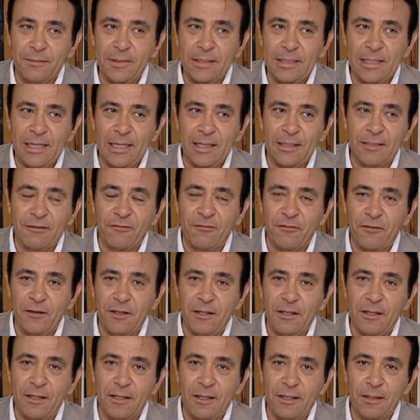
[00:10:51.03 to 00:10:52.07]
بدأت
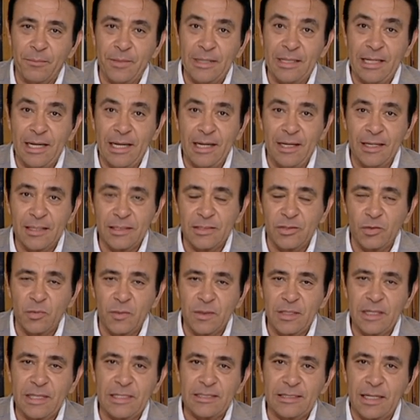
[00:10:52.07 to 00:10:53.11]
في مدارس
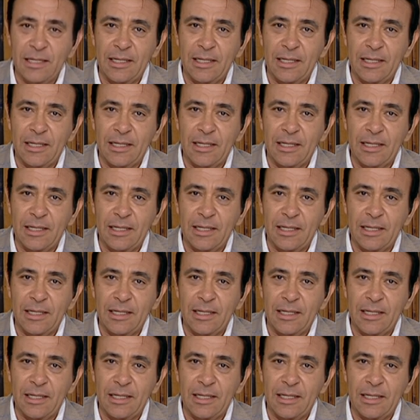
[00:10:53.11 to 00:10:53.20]
ومدارس